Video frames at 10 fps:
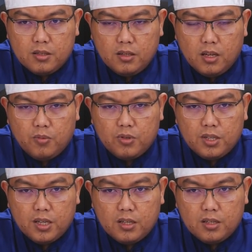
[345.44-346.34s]
diliputi
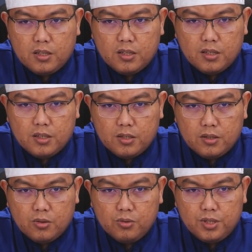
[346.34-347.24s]
dengan uh,
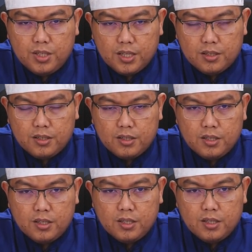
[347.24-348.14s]
ujian.
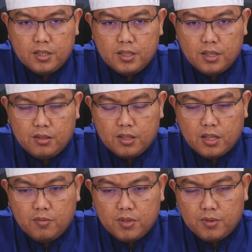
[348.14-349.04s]
Allah
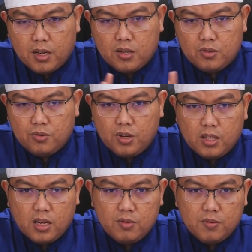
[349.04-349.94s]
telah menciptakan surga,
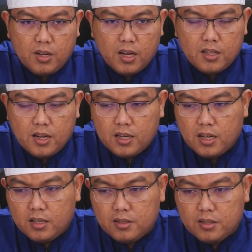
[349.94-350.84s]
telah menciptakan
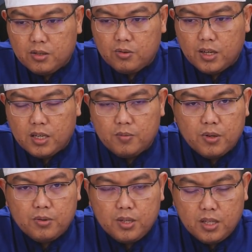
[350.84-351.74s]
neraka, tentu ada
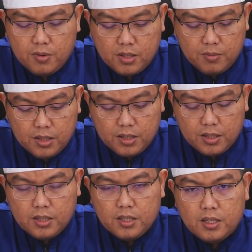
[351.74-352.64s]
penghuninya
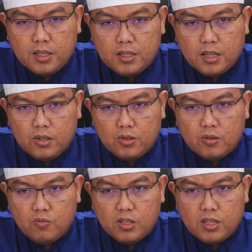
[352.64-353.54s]
masing-masing dan itu
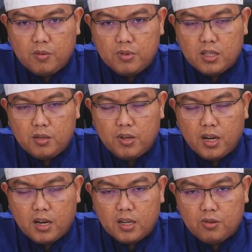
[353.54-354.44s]
semua tidak bisa
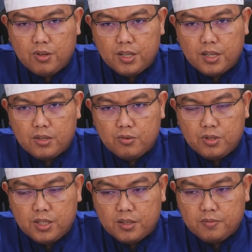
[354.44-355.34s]
dibedakan kecuali dengan
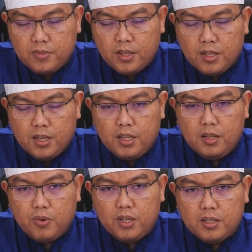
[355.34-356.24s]
ujian.
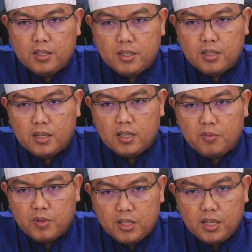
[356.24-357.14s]
Ini poin uh,
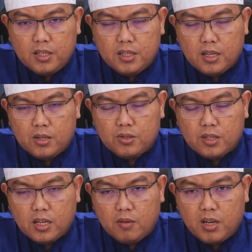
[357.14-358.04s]
yang penting yang harus
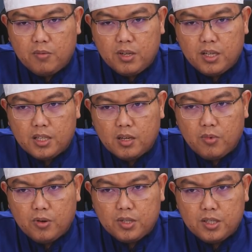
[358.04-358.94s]
tertanam dalam diri kita
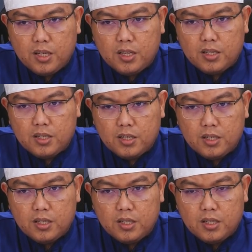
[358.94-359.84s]
bahwasanya
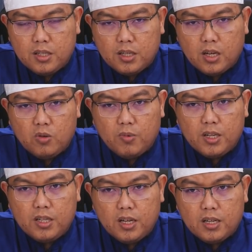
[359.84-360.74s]
kehidupan
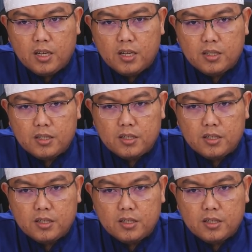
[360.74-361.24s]
ini adalah